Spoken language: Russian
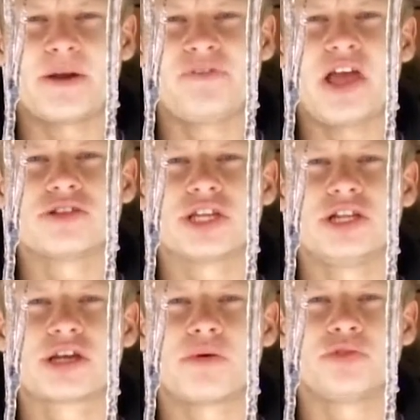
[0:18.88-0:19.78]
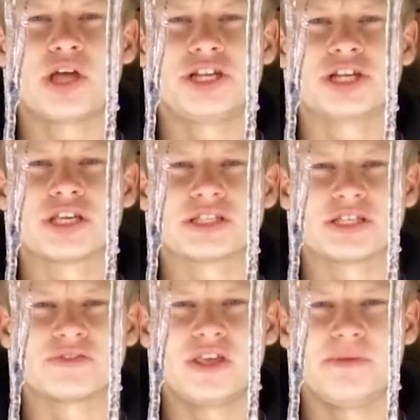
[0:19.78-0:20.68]
Справляются ли коммунальщики
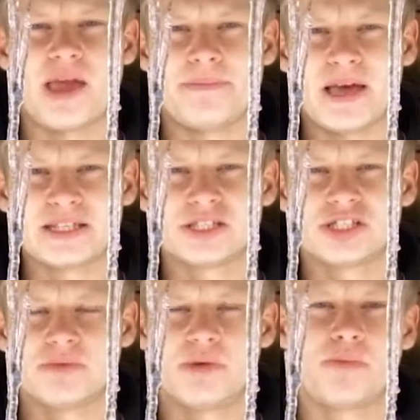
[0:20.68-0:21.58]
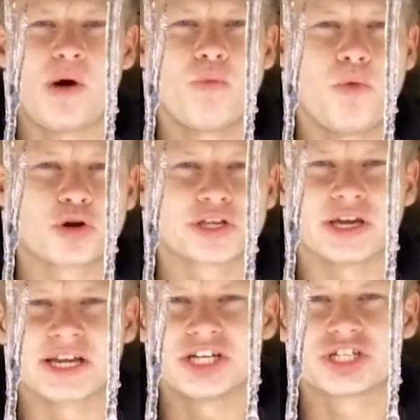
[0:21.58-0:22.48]
со своими обязанностями по
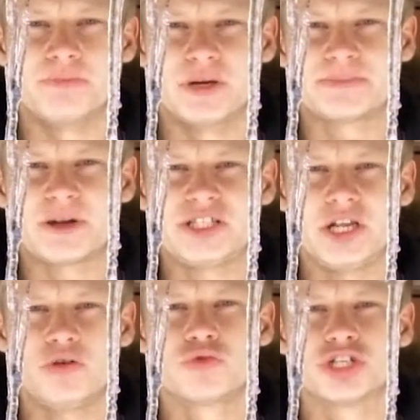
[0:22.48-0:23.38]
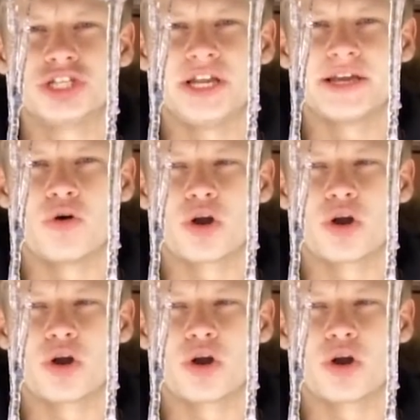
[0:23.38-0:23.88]
уборке крыш, мы спросили у жителей